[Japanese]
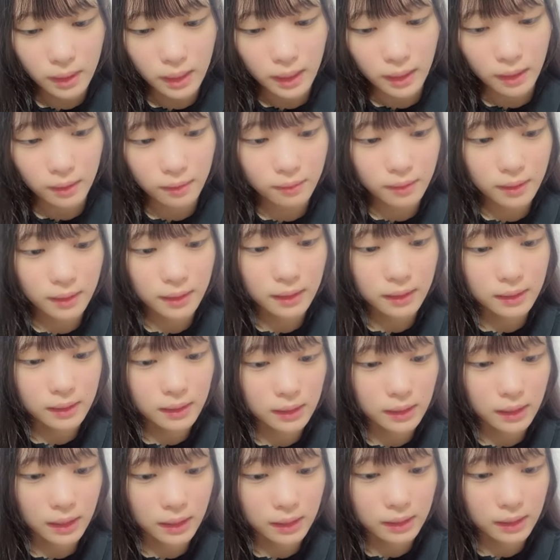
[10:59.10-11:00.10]
部屋の片
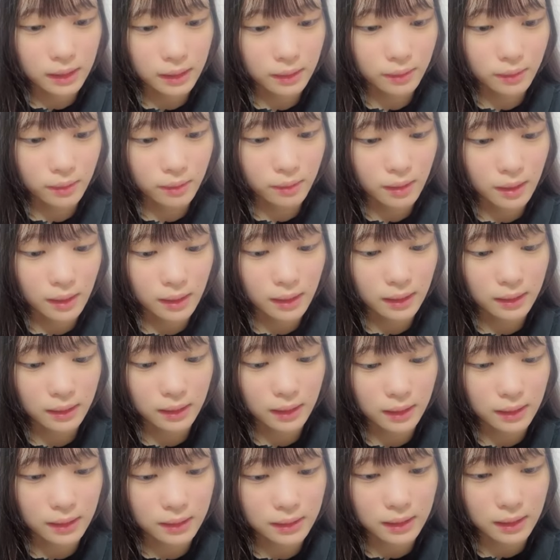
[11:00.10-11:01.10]
付けしていろいろ洗っ
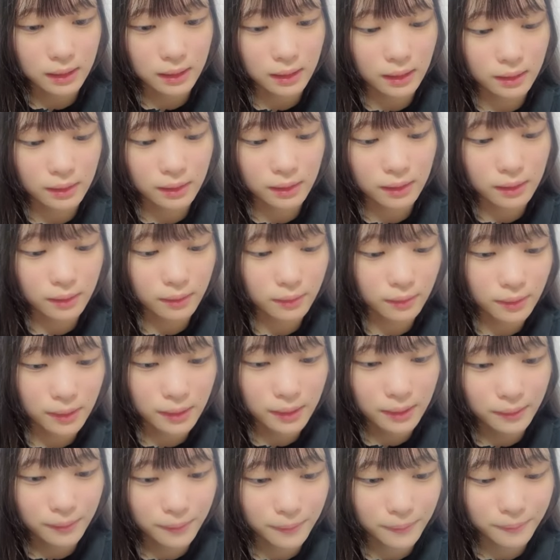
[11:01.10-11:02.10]
たりしてたんだけど
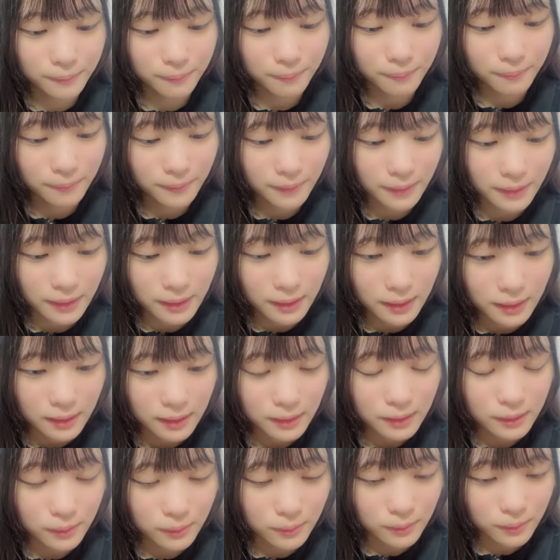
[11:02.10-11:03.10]
昨日
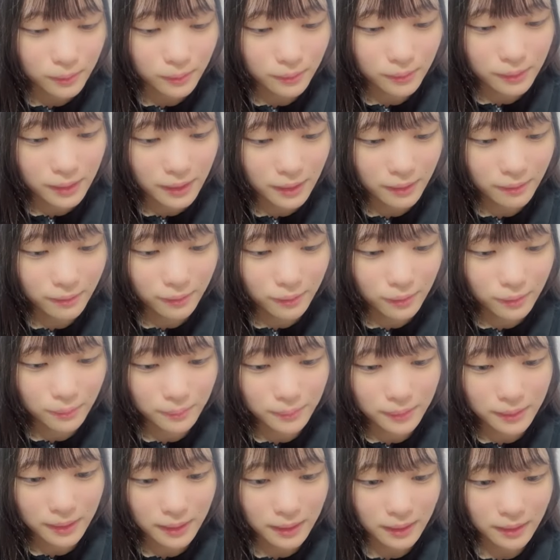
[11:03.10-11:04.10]
そう今日着てこうと
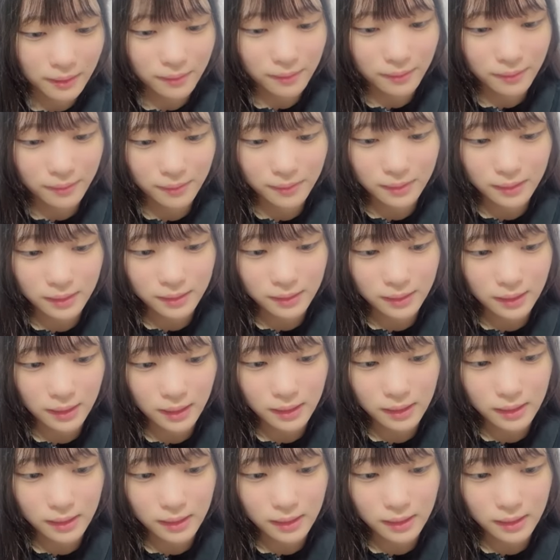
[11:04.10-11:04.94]
思ったけどさすが